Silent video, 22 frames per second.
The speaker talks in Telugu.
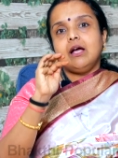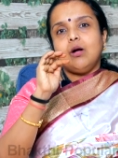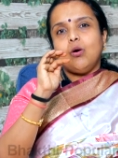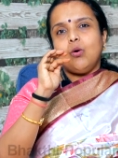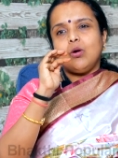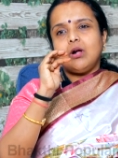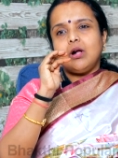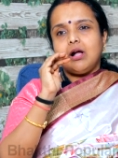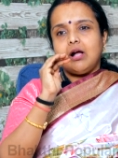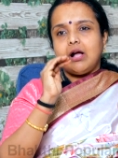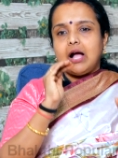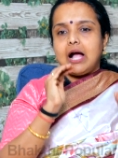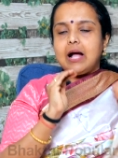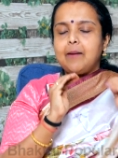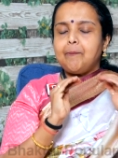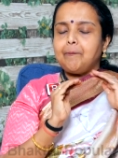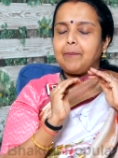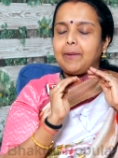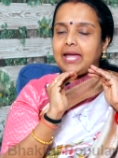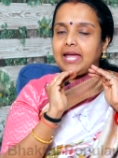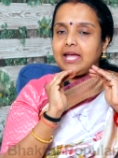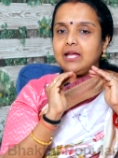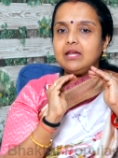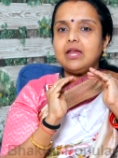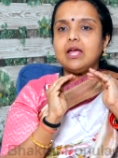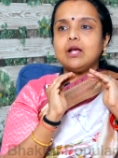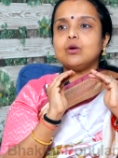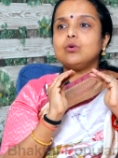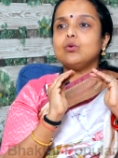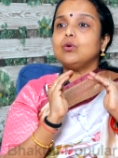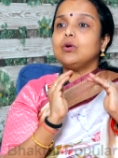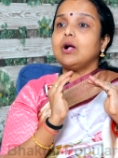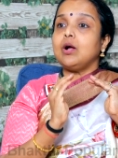ఒక ఆ పెయిన్
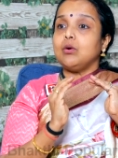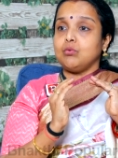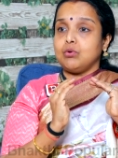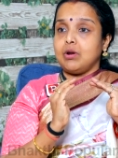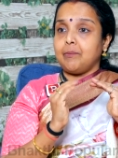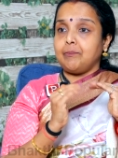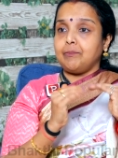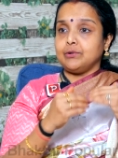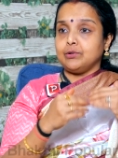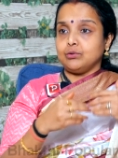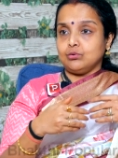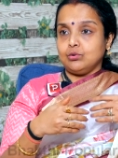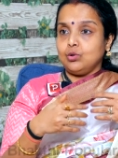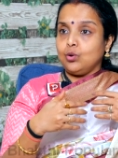ఎక్కువగా ఉన్నప్పుడు